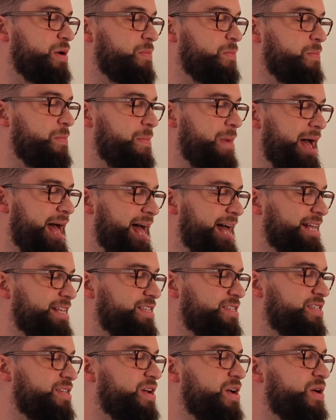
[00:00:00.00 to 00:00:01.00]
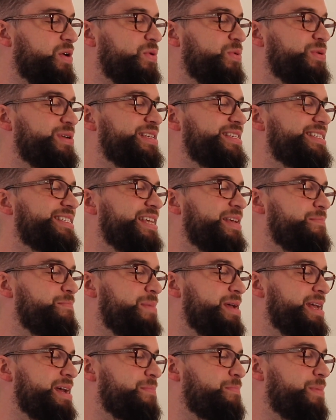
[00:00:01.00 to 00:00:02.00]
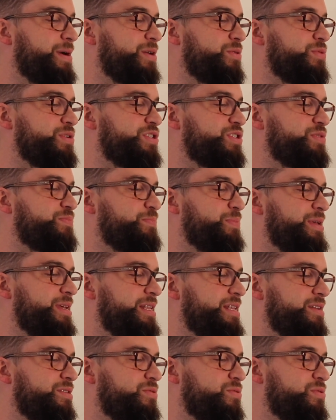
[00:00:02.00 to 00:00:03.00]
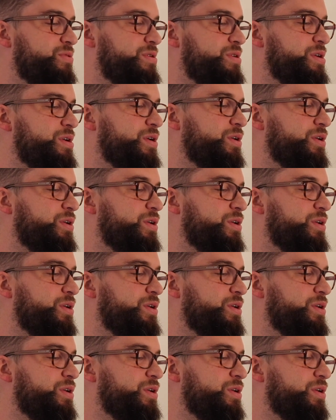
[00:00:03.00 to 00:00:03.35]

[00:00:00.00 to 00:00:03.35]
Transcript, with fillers: mas o que semeia para o espírito,